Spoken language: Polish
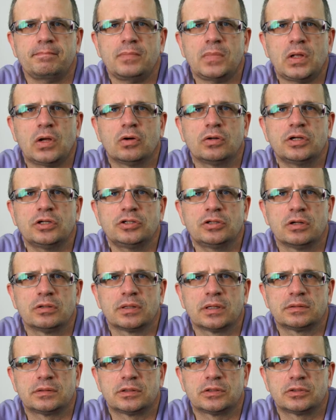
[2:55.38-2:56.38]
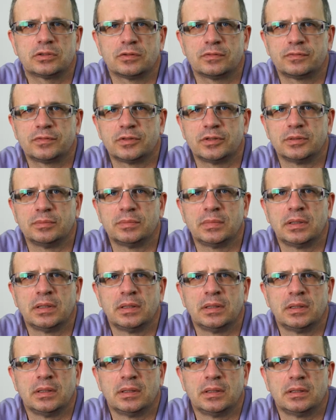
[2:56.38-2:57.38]
określona zresztą w tym
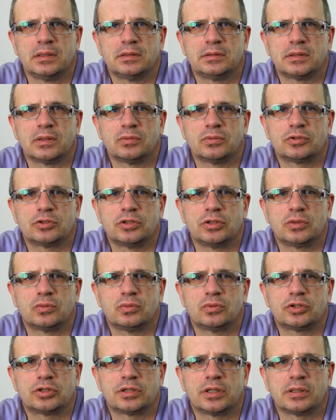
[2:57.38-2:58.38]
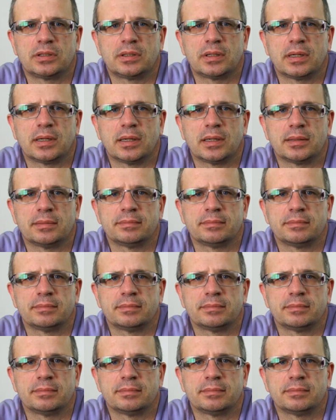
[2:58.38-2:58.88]
załączniku 4a.